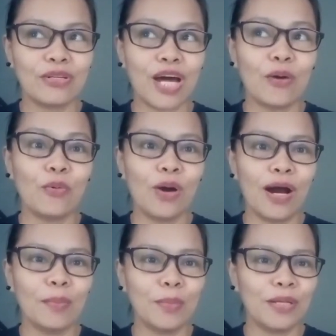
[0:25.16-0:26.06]

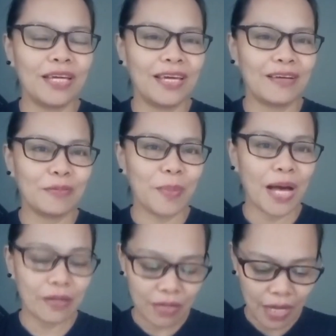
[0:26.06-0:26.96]
nakuhang muli or
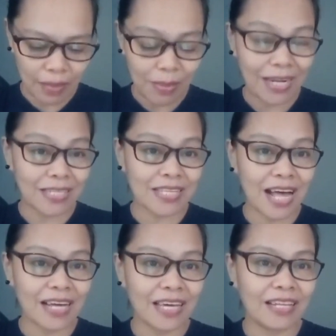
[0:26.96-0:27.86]
paano na ibalik
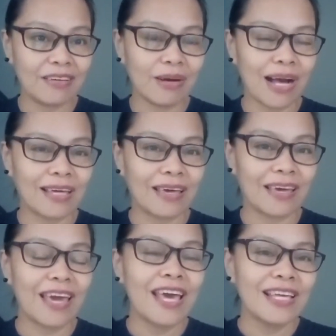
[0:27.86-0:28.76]
sa akin yung
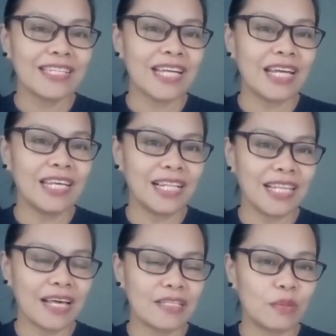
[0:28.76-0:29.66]
aking channel
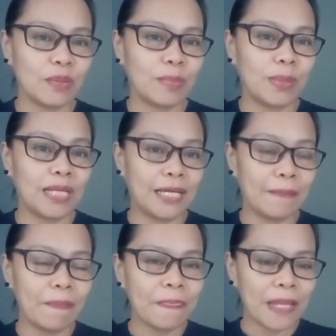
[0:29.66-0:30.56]
na Sweet
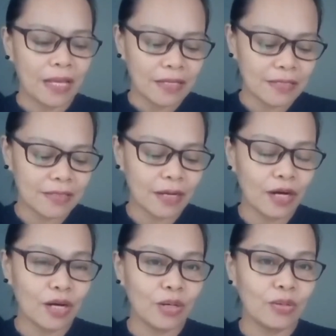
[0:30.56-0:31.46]
Pauline. So,
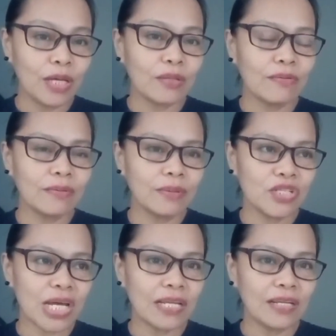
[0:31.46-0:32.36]
itong
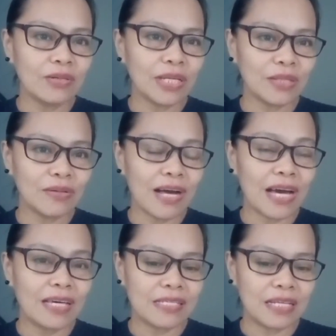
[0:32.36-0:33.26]
channel ko na to
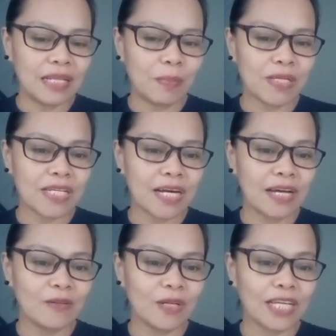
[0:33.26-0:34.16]
guys, hindi pa siya
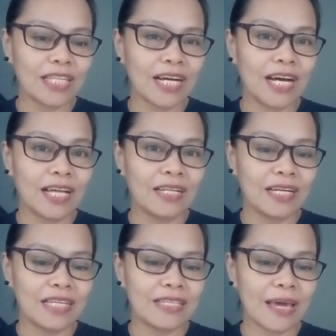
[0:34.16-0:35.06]
ganun
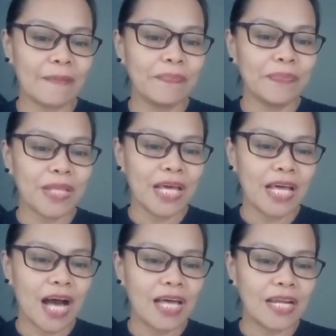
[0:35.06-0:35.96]
katagal kasi
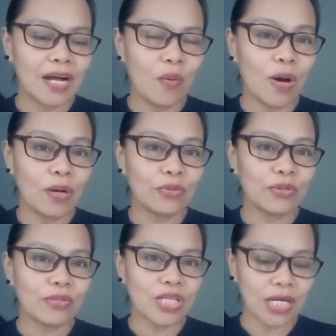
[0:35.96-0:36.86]
uh, nagawa ko
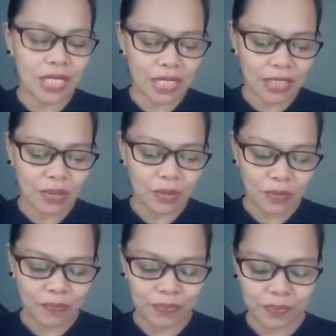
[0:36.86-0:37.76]
tong channel na
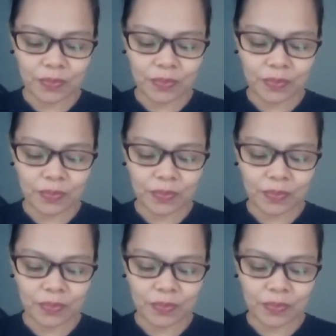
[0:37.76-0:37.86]
to